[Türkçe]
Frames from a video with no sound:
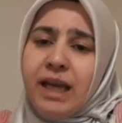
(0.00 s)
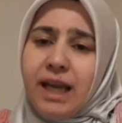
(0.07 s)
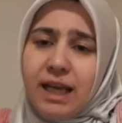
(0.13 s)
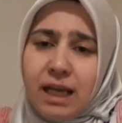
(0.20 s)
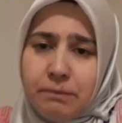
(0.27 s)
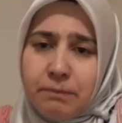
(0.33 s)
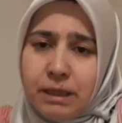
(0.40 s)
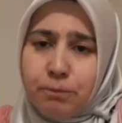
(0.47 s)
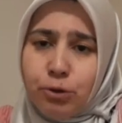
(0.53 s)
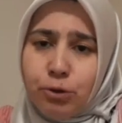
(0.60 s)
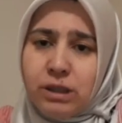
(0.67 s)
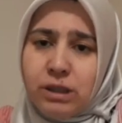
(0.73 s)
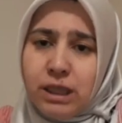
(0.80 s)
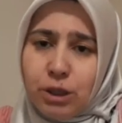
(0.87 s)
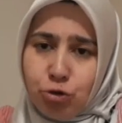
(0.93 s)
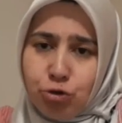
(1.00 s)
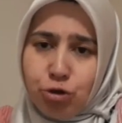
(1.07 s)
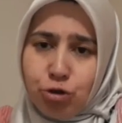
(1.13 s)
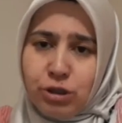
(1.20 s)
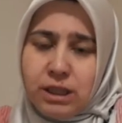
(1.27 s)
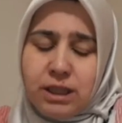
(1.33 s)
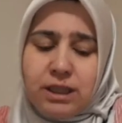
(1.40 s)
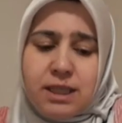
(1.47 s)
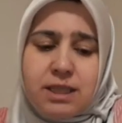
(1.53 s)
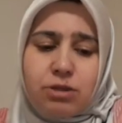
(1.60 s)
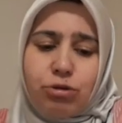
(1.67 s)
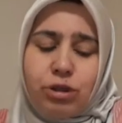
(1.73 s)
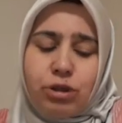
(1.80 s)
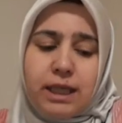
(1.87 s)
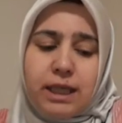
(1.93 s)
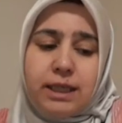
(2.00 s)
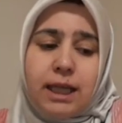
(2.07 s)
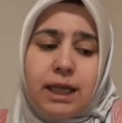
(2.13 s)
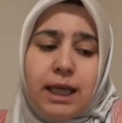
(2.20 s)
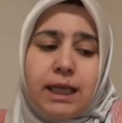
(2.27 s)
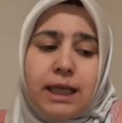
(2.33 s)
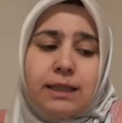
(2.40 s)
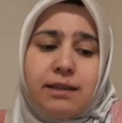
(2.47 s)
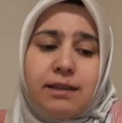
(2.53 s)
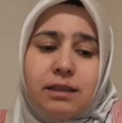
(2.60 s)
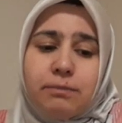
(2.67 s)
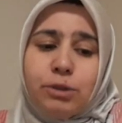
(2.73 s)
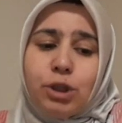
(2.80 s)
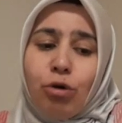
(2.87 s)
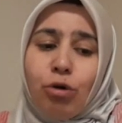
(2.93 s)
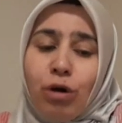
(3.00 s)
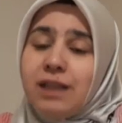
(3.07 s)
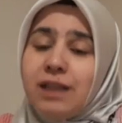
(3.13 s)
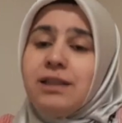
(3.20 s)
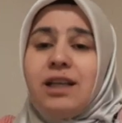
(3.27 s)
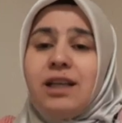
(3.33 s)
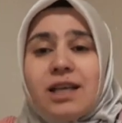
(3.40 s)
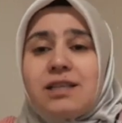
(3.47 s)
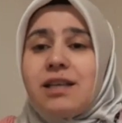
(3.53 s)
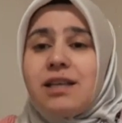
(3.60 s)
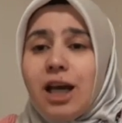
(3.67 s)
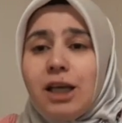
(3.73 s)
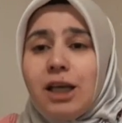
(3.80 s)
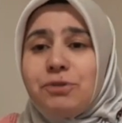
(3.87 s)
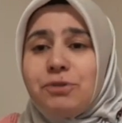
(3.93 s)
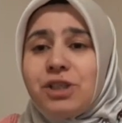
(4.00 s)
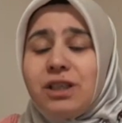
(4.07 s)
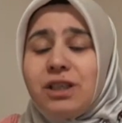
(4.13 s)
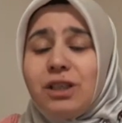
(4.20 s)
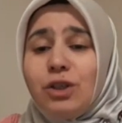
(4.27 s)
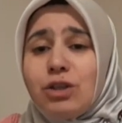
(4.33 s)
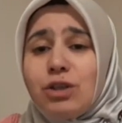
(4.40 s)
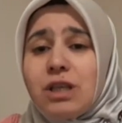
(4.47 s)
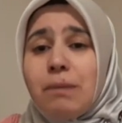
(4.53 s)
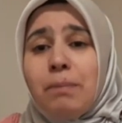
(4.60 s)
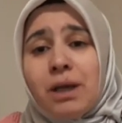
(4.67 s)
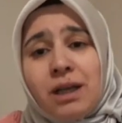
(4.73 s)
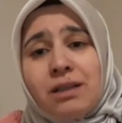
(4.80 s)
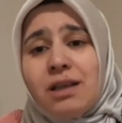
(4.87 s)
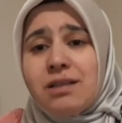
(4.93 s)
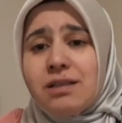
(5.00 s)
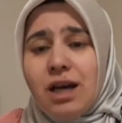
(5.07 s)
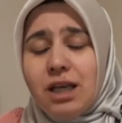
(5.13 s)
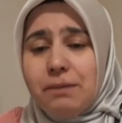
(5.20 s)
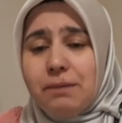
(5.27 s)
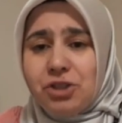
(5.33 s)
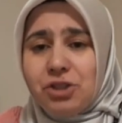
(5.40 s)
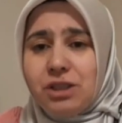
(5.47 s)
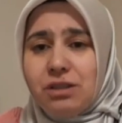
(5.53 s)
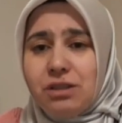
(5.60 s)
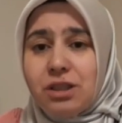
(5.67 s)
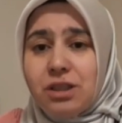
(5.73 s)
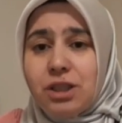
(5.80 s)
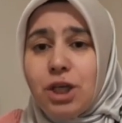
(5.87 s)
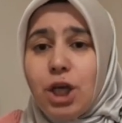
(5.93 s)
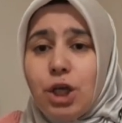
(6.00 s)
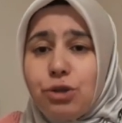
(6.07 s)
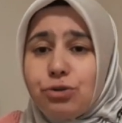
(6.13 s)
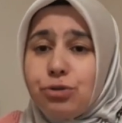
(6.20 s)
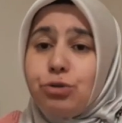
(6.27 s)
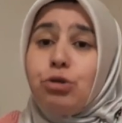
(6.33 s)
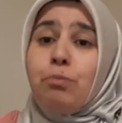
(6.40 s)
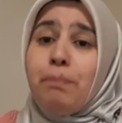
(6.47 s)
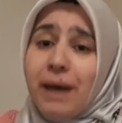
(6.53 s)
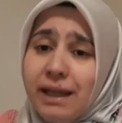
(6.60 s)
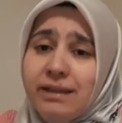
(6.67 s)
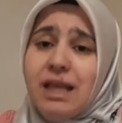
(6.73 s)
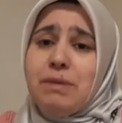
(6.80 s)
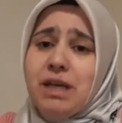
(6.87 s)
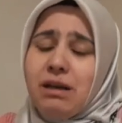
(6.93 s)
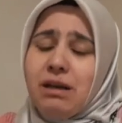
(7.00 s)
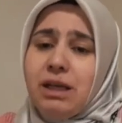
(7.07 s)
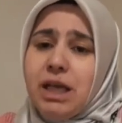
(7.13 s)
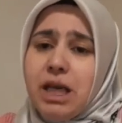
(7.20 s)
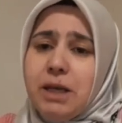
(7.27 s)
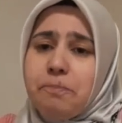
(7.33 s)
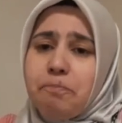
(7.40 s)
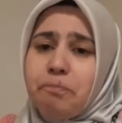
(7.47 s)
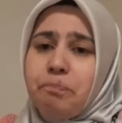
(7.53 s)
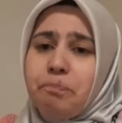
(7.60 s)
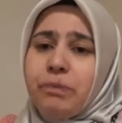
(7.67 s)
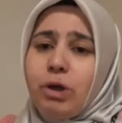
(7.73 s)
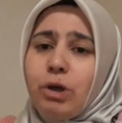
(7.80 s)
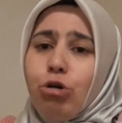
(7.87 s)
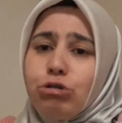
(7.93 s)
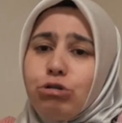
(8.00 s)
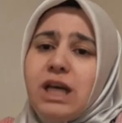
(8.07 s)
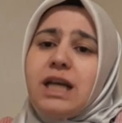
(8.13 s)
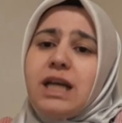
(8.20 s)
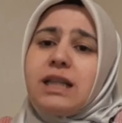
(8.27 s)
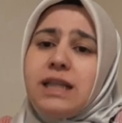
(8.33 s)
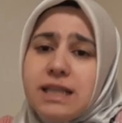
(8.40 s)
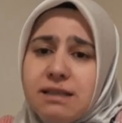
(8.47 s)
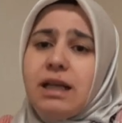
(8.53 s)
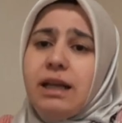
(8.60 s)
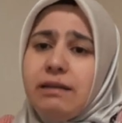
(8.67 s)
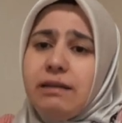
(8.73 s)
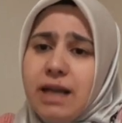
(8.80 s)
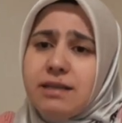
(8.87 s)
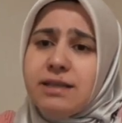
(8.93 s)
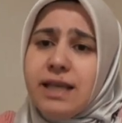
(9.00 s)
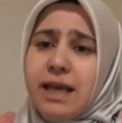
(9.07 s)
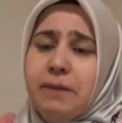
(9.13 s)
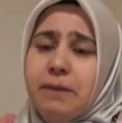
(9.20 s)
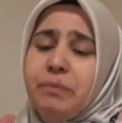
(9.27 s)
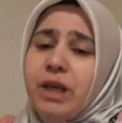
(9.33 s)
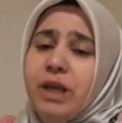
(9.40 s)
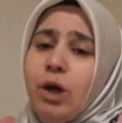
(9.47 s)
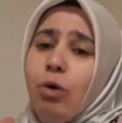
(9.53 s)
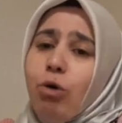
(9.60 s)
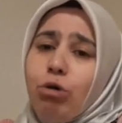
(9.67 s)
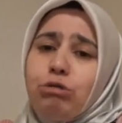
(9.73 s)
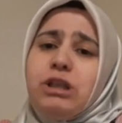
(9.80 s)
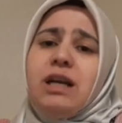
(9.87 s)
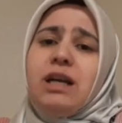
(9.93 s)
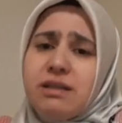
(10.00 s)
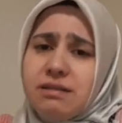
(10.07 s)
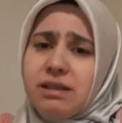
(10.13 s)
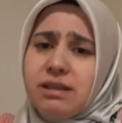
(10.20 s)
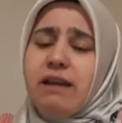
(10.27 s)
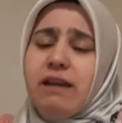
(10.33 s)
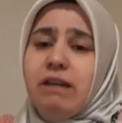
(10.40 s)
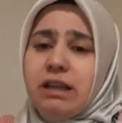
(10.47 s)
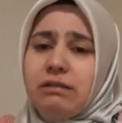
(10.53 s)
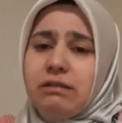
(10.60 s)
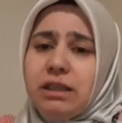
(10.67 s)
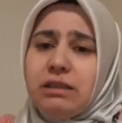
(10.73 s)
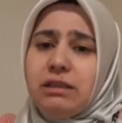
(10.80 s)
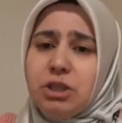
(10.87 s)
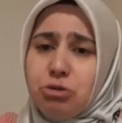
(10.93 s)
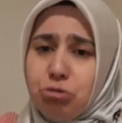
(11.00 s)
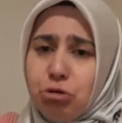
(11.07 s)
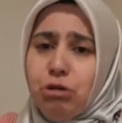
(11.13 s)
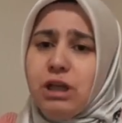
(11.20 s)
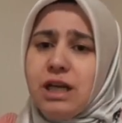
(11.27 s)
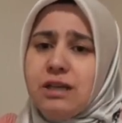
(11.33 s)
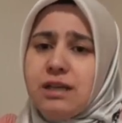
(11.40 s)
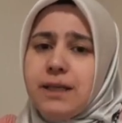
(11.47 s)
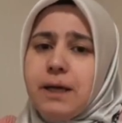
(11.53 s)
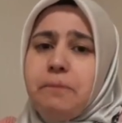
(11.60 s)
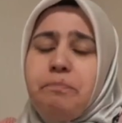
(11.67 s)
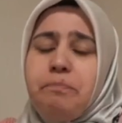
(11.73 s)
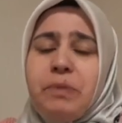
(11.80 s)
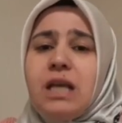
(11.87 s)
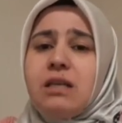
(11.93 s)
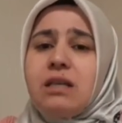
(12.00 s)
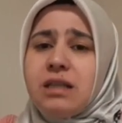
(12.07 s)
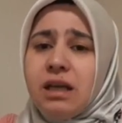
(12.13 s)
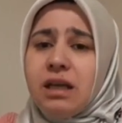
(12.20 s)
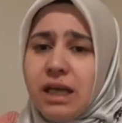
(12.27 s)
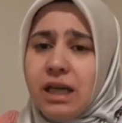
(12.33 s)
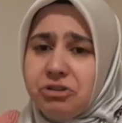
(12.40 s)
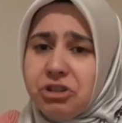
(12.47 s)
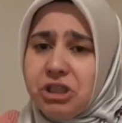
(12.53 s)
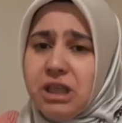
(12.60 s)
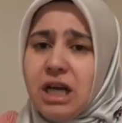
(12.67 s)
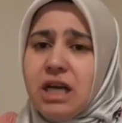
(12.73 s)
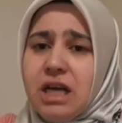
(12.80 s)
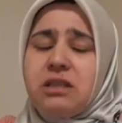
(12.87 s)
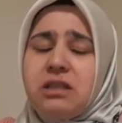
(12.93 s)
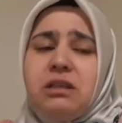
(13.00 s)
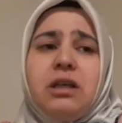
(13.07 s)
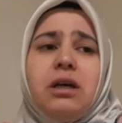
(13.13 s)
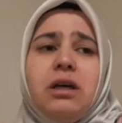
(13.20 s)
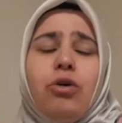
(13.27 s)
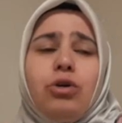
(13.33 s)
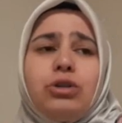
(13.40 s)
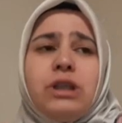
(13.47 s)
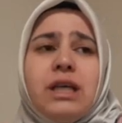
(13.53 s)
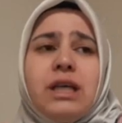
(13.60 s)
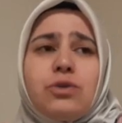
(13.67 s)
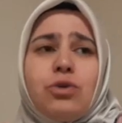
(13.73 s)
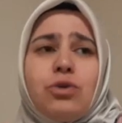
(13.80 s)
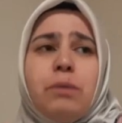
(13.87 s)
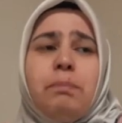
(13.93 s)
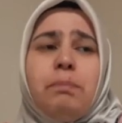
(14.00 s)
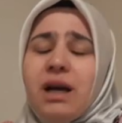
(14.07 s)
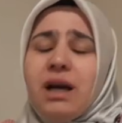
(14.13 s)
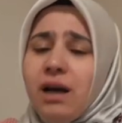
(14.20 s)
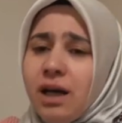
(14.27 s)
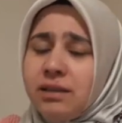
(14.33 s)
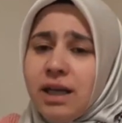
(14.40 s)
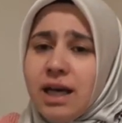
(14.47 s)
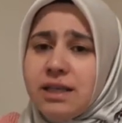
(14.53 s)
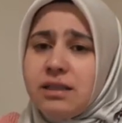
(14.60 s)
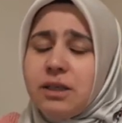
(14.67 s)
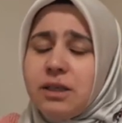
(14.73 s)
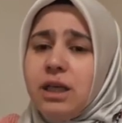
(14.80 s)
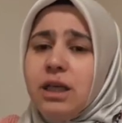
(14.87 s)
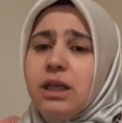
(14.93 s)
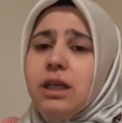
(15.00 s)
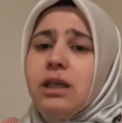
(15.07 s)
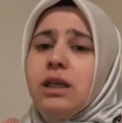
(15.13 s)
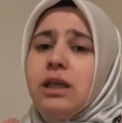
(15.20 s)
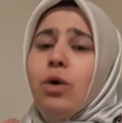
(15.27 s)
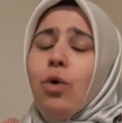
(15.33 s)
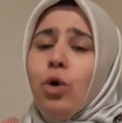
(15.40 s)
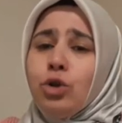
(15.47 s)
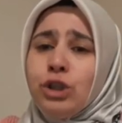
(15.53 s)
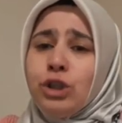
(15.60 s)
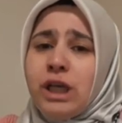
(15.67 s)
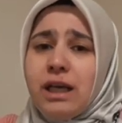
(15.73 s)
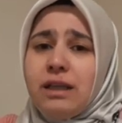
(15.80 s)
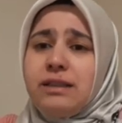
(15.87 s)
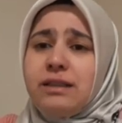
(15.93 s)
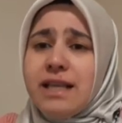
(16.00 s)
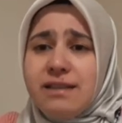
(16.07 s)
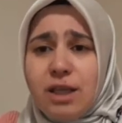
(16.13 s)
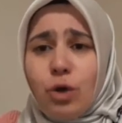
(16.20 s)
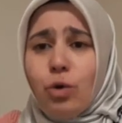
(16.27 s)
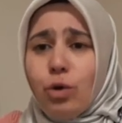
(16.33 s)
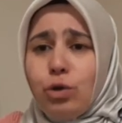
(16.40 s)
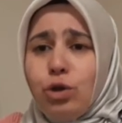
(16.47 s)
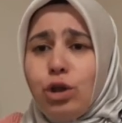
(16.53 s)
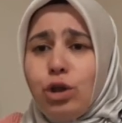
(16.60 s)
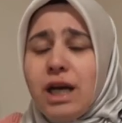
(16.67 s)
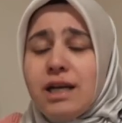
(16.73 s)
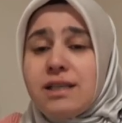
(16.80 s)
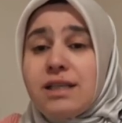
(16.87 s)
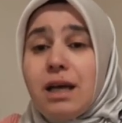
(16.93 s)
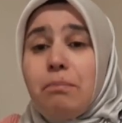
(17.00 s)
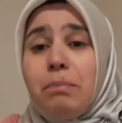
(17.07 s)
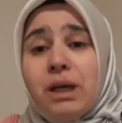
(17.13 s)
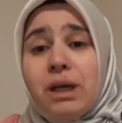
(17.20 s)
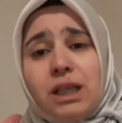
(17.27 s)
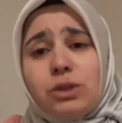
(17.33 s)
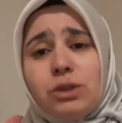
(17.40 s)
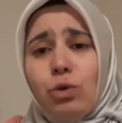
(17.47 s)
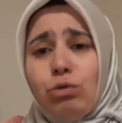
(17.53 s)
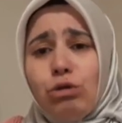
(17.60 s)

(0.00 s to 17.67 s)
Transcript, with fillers: eylem yapıyorlar, çocuklarını istiyorlar. Dedim ki o annelere sahip çıkılıyorsa bana da sahip çıkılır. Çünkü ben de bir anneyim. Onlar nasıl anneyse, onlar nasıl evlatlarını istiyorlarsa sanatçılar, ondan sonra bakanlar e, onlara destek oluyorlarsa bana da